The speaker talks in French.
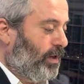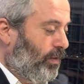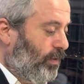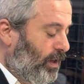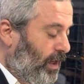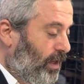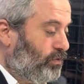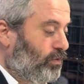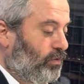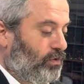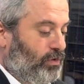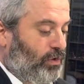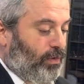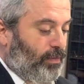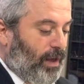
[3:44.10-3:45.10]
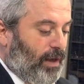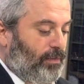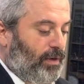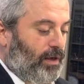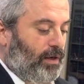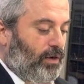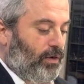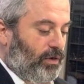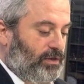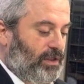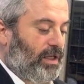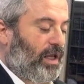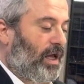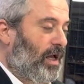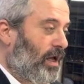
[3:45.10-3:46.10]
il rajoute que même
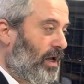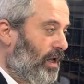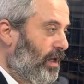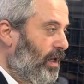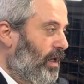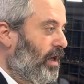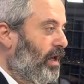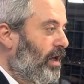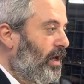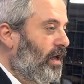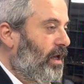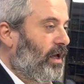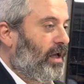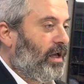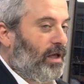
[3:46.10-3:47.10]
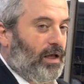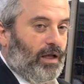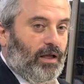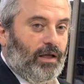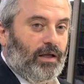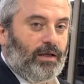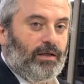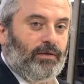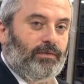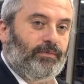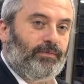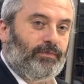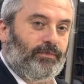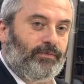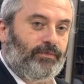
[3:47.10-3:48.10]
lorsqu'il y a. si l'enfant
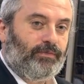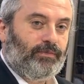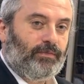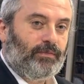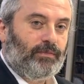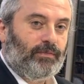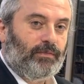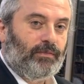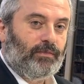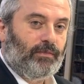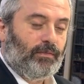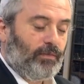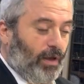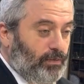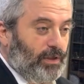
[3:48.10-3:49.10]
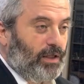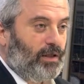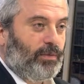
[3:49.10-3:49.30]
c'est un Même si